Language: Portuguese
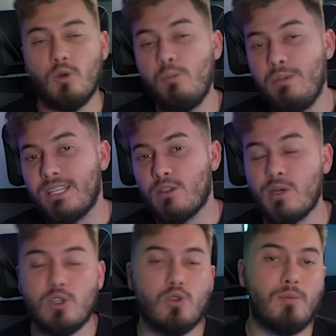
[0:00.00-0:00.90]
O Pix é uma
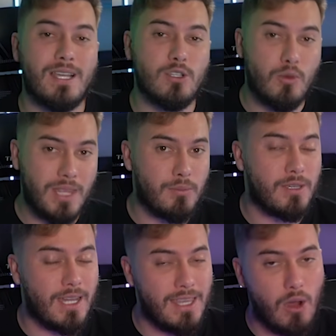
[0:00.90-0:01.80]
coisa mais recomendada
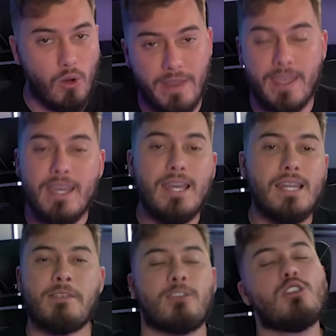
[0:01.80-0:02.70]
ficar na hora,
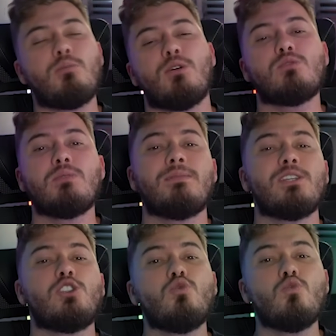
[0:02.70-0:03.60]
lembrando que o depósito mínimo é
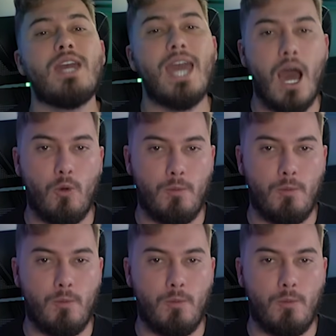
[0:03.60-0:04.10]
de um real.